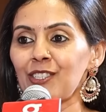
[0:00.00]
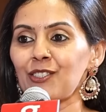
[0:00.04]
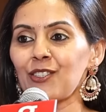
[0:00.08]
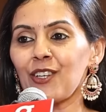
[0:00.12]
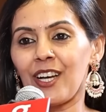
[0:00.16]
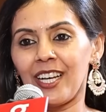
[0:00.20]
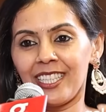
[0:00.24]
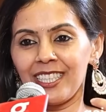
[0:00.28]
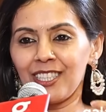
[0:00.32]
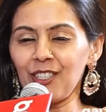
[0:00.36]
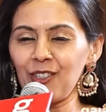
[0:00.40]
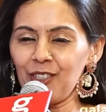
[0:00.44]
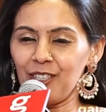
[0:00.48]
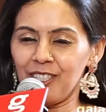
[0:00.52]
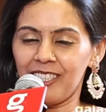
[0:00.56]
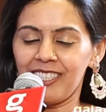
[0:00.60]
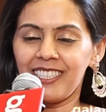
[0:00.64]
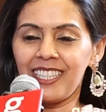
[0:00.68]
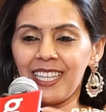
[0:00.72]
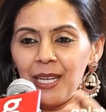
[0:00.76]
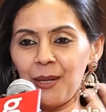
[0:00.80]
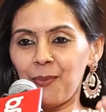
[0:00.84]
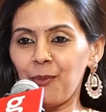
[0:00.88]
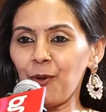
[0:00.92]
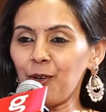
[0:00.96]
ஸோ அந்த ஒரு
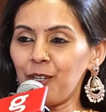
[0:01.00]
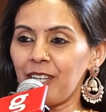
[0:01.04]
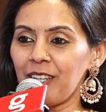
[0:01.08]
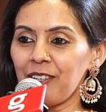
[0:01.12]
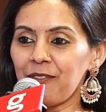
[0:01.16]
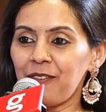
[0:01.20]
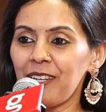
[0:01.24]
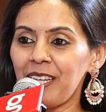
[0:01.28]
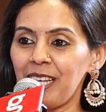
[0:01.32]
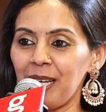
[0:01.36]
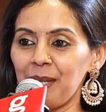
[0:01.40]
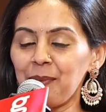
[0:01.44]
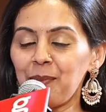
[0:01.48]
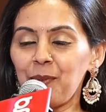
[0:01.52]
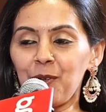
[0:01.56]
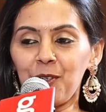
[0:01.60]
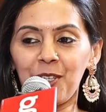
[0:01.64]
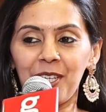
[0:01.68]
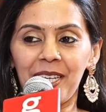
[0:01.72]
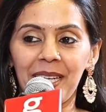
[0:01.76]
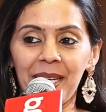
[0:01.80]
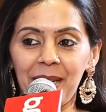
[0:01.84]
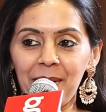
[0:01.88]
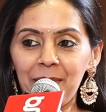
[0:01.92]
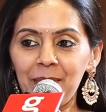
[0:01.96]
இதில் போட்டேன் ஃபீல்டில்
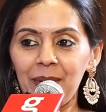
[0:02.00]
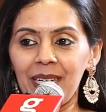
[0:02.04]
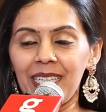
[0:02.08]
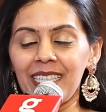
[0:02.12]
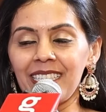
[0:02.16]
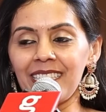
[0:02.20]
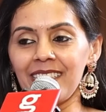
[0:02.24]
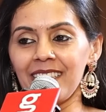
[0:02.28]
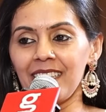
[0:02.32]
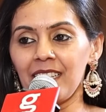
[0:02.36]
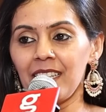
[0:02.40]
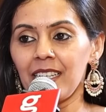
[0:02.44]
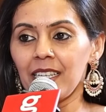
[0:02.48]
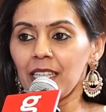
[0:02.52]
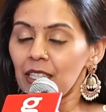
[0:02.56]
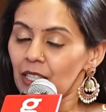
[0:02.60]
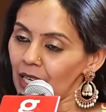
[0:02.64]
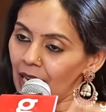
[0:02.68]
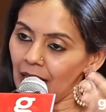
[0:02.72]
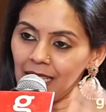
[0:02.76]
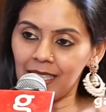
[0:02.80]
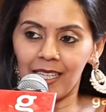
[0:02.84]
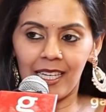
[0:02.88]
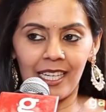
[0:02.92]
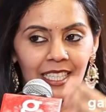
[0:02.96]
போட்டேன் பட்
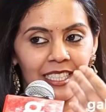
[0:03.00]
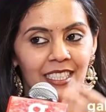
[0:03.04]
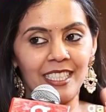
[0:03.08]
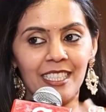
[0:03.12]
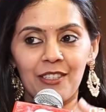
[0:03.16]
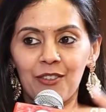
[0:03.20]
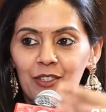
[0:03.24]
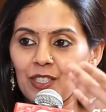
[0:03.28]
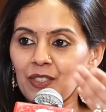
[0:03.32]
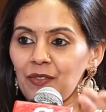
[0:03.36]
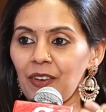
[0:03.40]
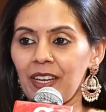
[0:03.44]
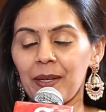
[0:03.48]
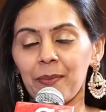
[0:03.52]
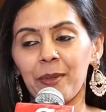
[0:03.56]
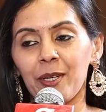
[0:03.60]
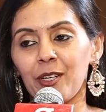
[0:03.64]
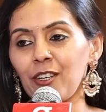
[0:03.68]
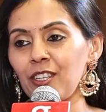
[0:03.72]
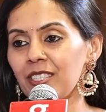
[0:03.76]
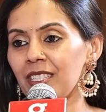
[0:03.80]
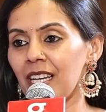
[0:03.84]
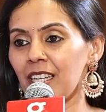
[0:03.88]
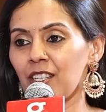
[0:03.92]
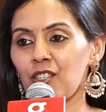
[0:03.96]
இட் அதுலேருந்து இட் வாஸ் ஃபன்
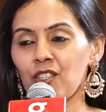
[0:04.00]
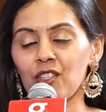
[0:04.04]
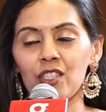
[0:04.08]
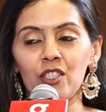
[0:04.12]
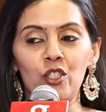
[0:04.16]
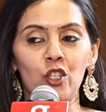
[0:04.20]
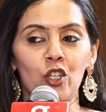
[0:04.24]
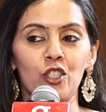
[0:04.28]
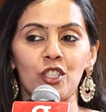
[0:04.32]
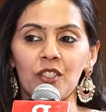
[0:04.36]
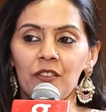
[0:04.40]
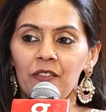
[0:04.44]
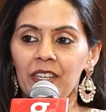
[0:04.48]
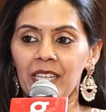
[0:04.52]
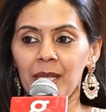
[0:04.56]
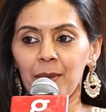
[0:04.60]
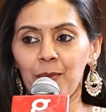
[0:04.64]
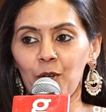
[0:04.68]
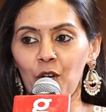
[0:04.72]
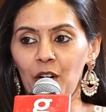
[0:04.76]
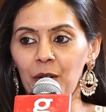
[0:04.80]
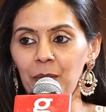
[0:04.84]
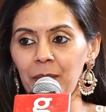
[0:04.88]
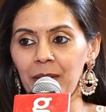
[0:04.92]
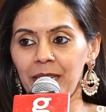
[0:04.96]
பிகாஸ் அர்ஜுன் இஸ் ஆல்சோ
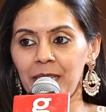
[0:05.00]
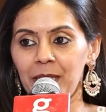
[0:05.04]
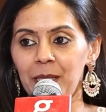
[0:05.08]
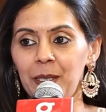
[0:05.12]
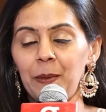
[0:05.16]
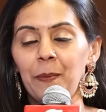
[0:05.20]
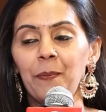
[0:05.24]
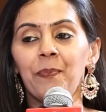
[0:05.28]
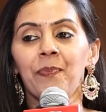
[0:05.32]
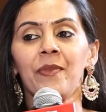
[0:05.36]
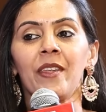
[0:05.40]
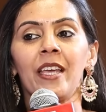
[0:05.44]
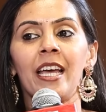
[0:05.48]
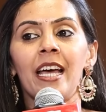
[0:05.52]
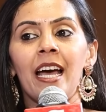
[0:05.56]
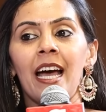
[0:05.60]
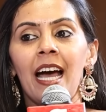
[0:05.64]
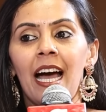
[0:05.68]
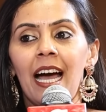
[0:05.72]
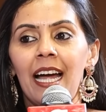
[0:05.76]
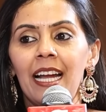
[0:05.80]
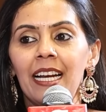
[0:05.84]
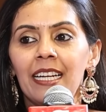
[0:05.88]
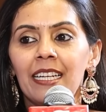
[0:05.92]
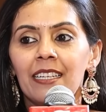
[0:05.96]
வெரி ப்ராட் மைண்டட்
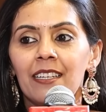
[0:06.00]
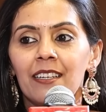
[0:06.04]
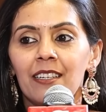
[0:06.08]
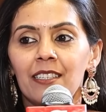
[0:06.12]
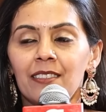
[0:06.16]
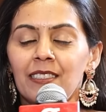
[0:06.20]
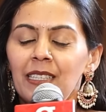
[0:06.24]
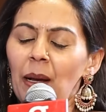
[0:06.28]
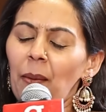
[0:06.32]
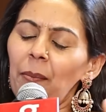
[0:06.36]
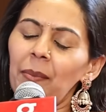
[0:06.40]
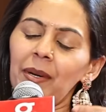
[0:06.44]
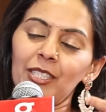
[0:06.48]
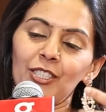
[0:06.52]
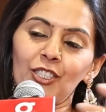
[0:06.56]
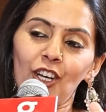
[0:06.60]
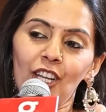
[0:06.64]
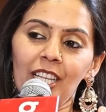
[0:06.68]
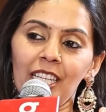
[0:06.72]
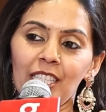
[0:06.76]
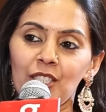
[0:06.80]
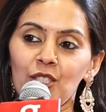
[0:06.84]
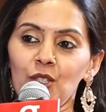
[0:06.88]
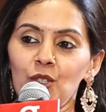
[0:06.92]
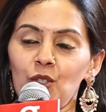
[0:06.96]
அண்ட் செம்ம
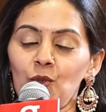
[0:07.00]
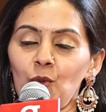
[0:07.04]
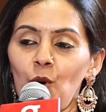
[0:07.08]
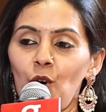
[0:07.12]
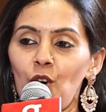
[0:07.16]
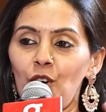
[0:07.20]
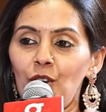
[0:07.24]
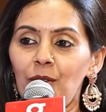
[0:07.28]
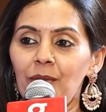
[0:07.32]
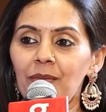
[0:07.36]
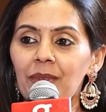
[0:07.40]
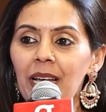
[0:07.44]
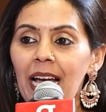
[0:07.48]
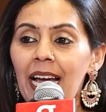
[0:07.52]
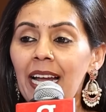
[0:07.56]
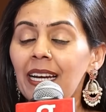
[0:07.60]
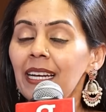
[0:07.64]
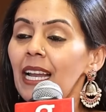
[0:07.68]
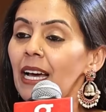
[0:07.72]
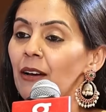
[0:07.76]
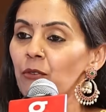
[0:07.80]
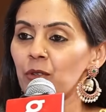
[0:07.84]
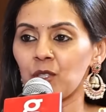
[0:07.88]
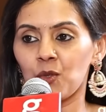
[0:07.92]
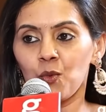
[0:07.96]
ஜாலியாக சுற்றுவோம்
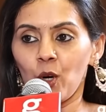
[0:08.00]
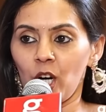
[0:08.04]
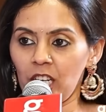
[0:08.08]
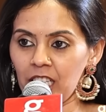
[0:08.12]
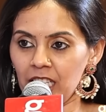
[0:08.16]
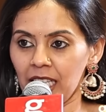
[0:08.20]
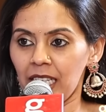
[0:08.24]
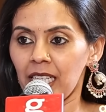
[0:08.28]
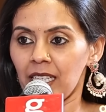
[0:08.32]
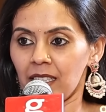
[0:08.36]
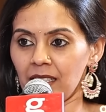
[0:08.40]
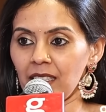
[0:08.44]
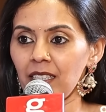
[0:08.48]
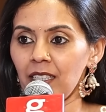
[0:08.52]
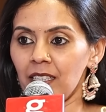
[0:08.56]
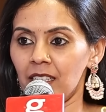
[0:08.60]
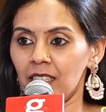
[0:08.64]
அண்ட் ஐ வாஸ் ஒர்க்கிங்